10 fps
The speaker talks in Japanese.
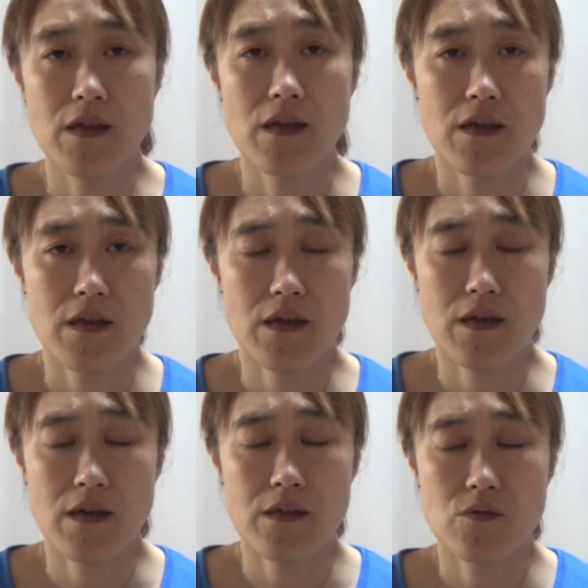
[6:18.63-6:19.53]
で
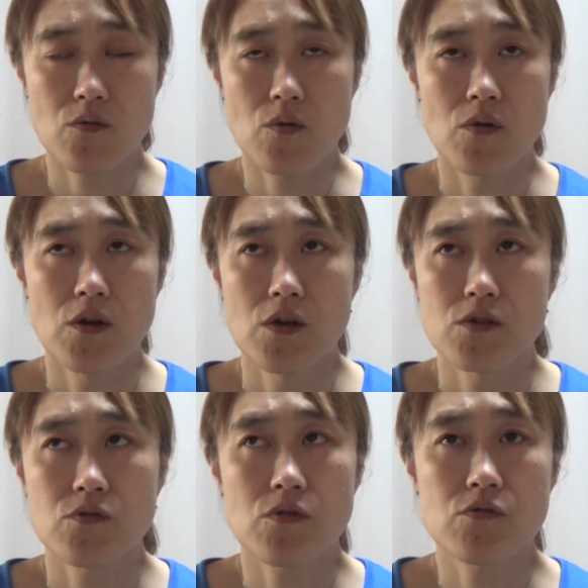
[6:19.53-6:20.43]
えー、っと
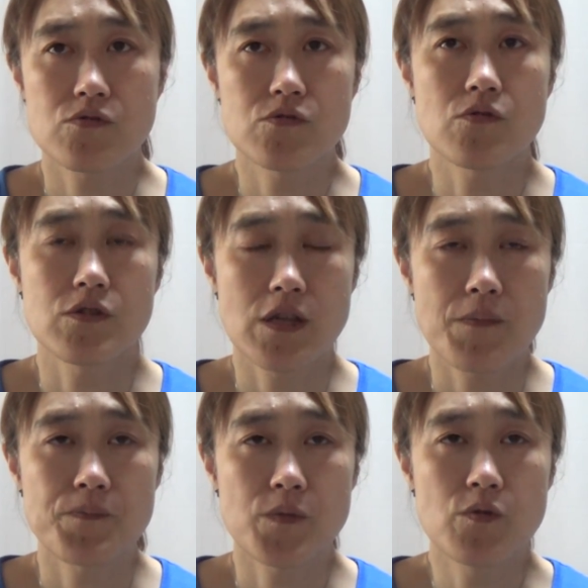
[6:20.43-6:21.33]
それをするのに
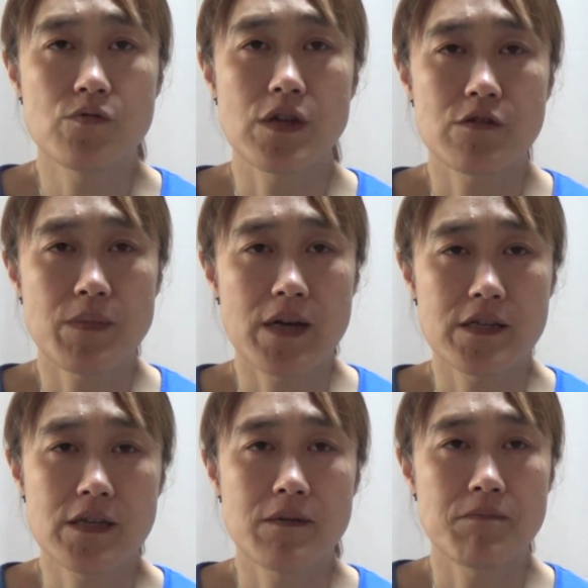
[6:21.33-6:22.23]
ね夜寝る
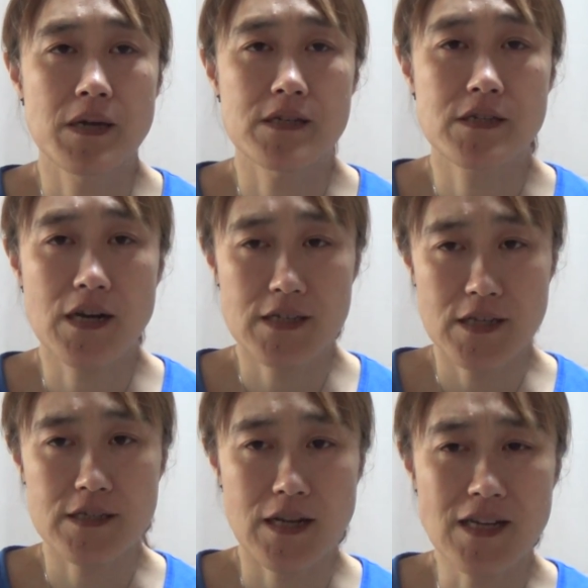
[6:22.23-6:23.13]
前に目疲れ
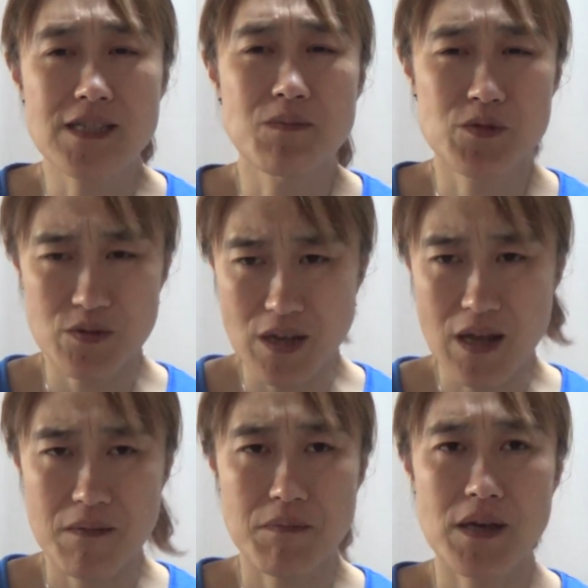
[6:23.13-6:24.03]
させたりあっちゃんもすん
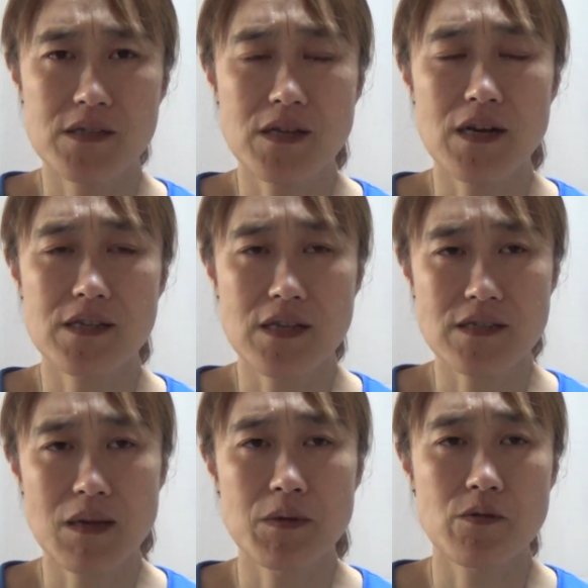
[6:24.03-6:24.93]
ね目疲れさ
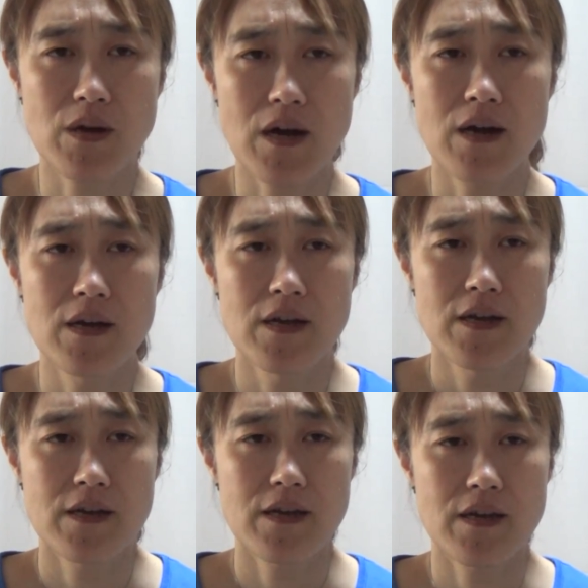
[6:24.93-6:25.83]
すためとか、
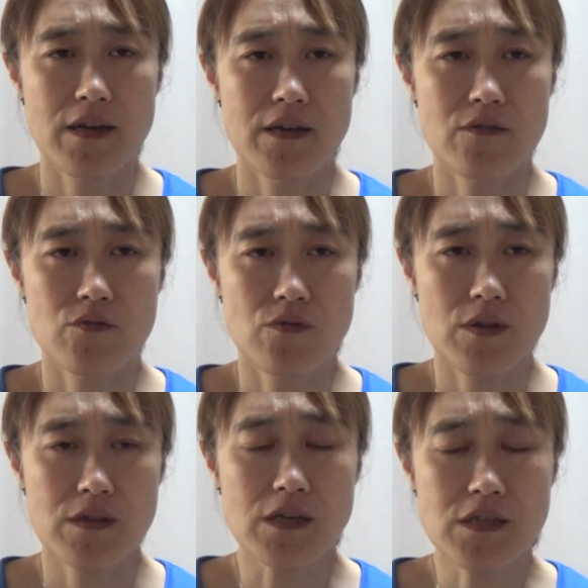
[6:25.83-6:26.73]
えー、っと
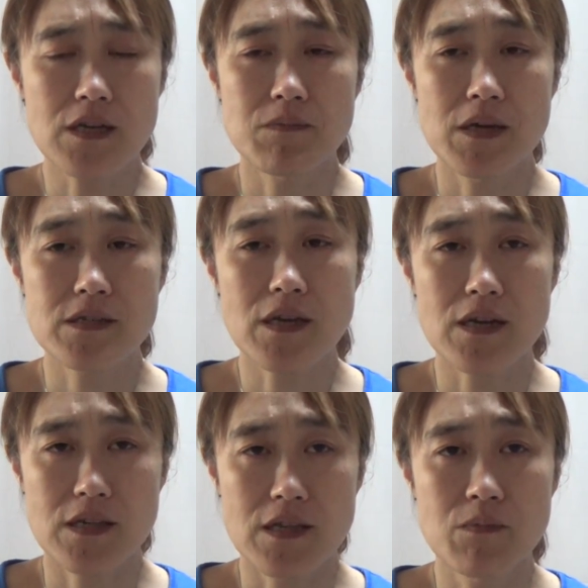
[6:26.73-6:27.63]
ね、確かに目
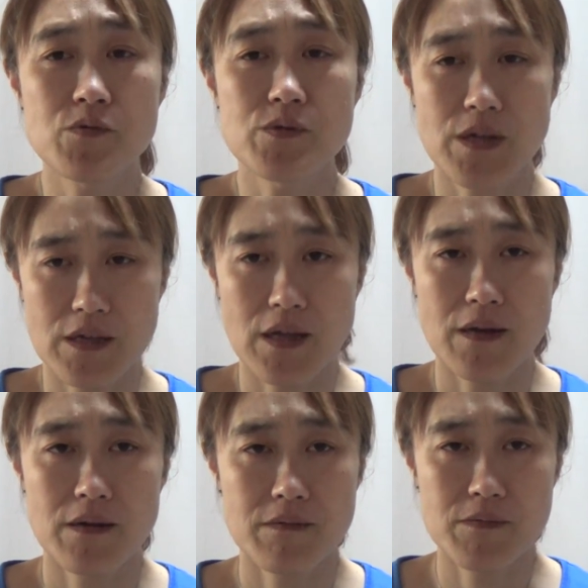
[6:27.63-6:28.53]
疲れて眠くなん
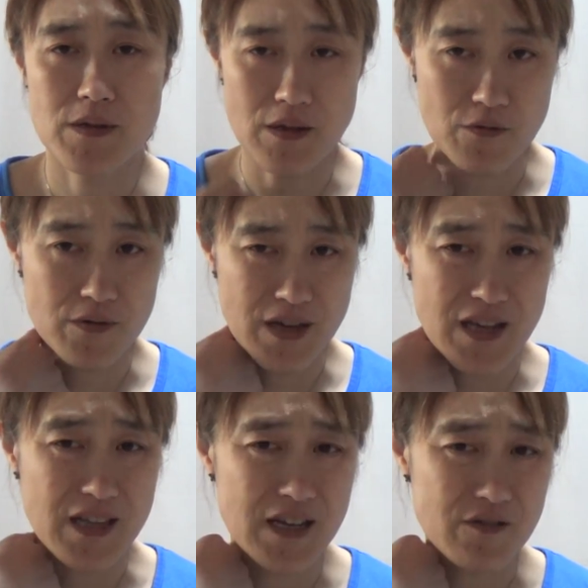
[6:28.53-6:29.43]
ねんあの
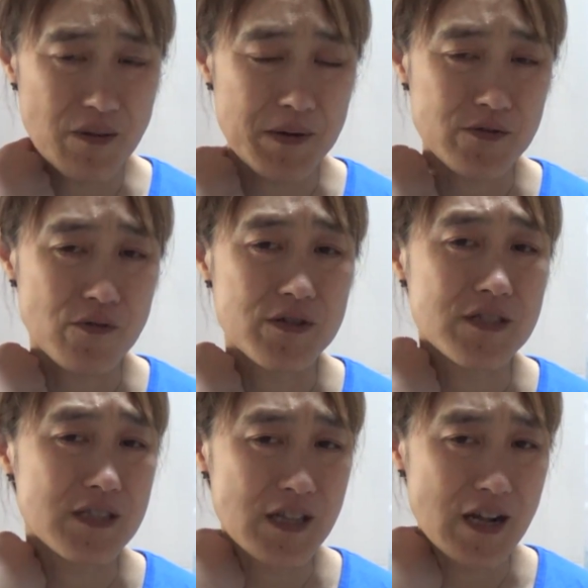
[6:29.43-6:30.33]
携帯とかパソコンい
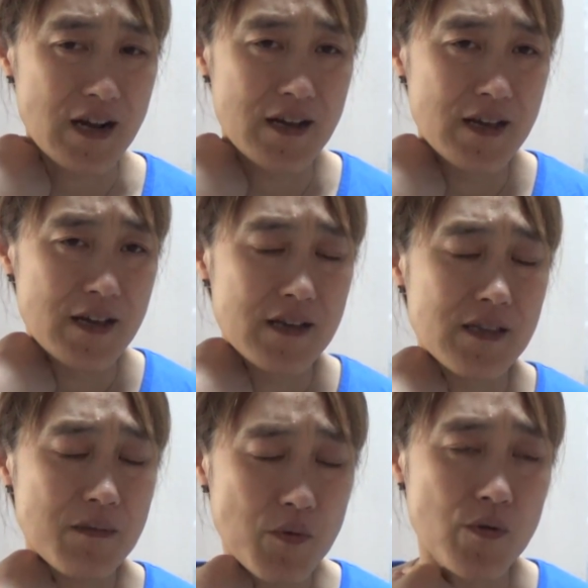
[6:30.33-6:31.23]
じってたら
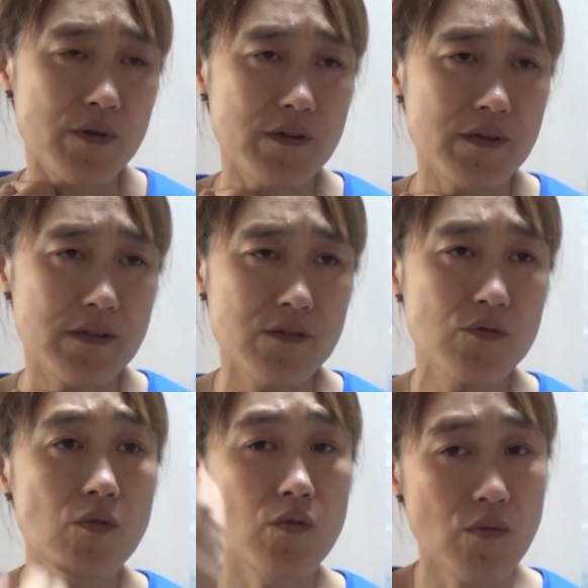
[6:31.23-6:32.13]
でも
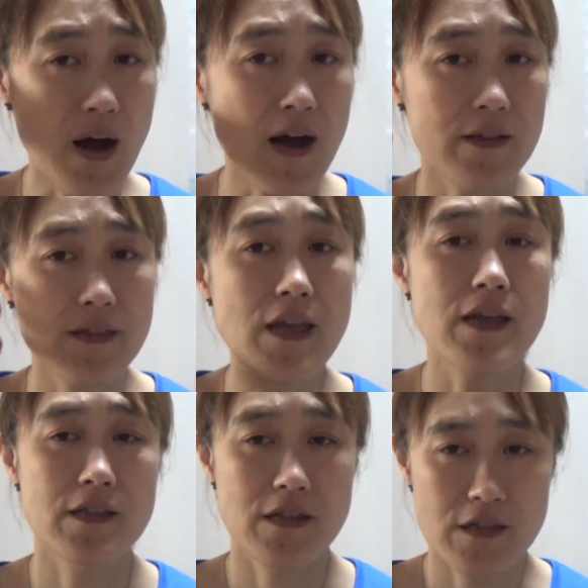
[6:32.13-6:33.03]
脳は見え
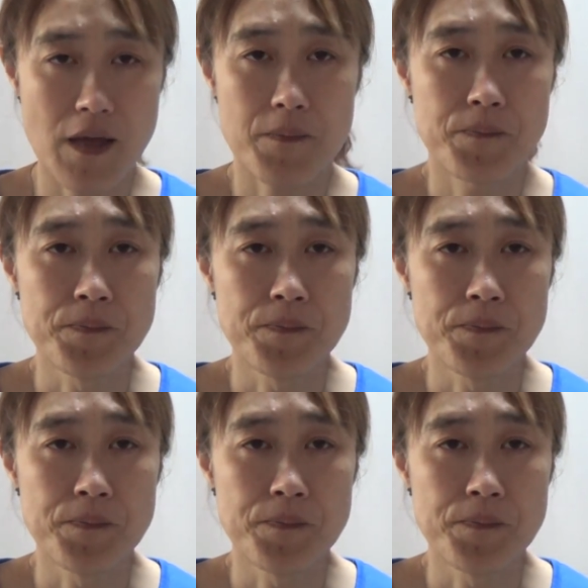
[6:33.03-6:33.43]
へんねんて